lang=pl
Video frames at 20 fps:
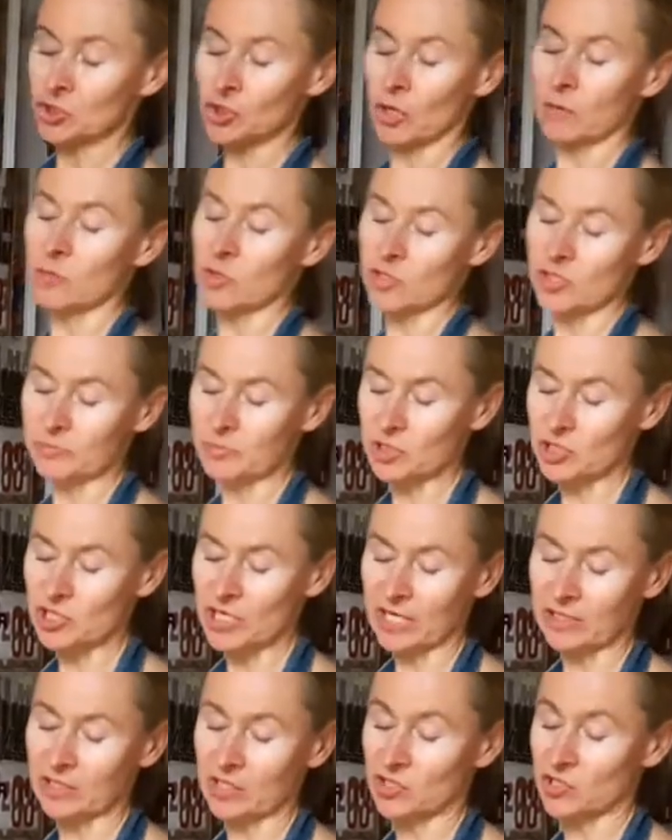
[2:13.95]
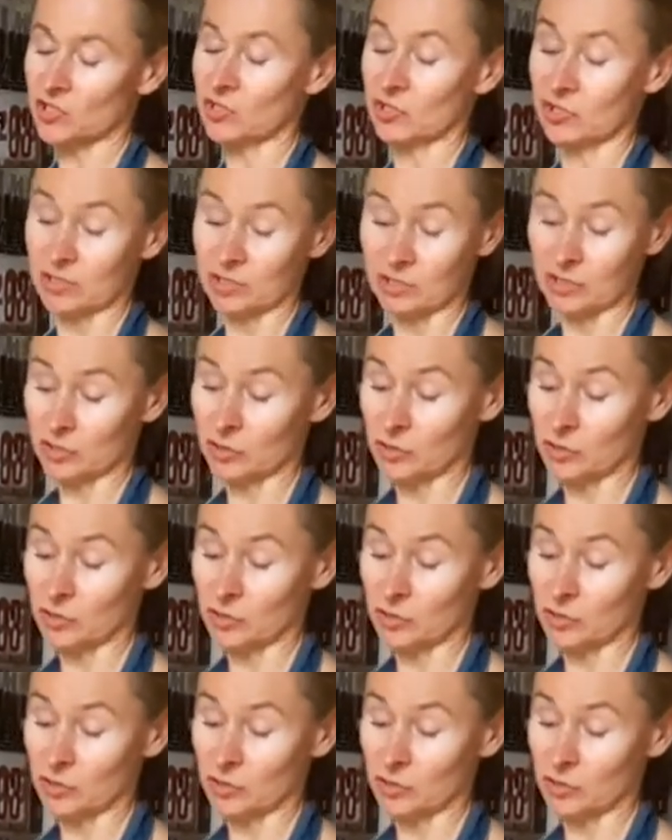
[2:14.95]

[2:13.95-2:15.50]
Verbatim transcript: To może być na jakiś e,